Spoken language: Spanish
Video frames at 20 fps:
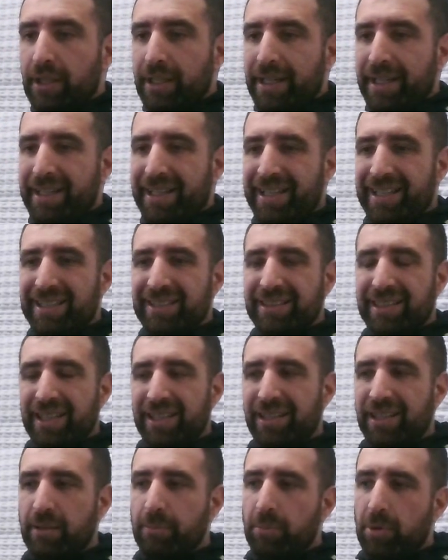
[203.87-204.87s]
en el
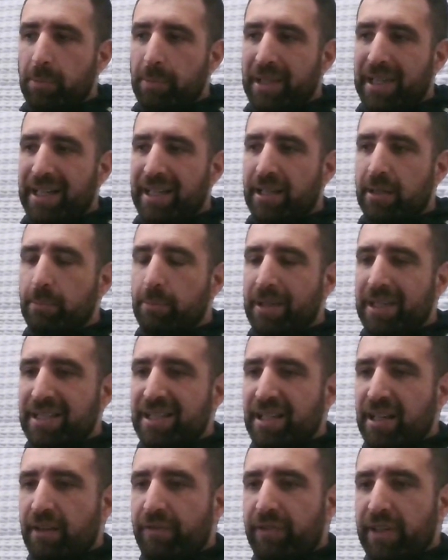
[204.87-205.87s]
entretiempo para
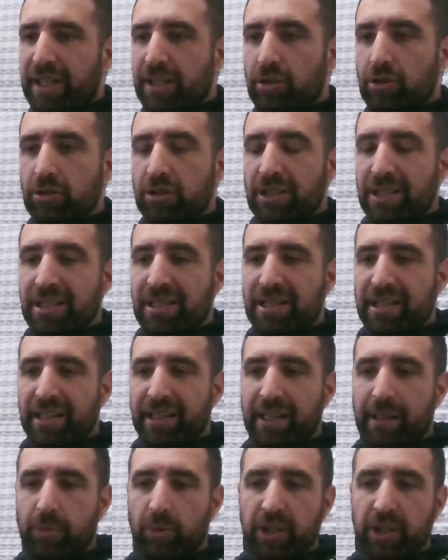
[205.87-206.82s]
reemplazar a Franco Tisera.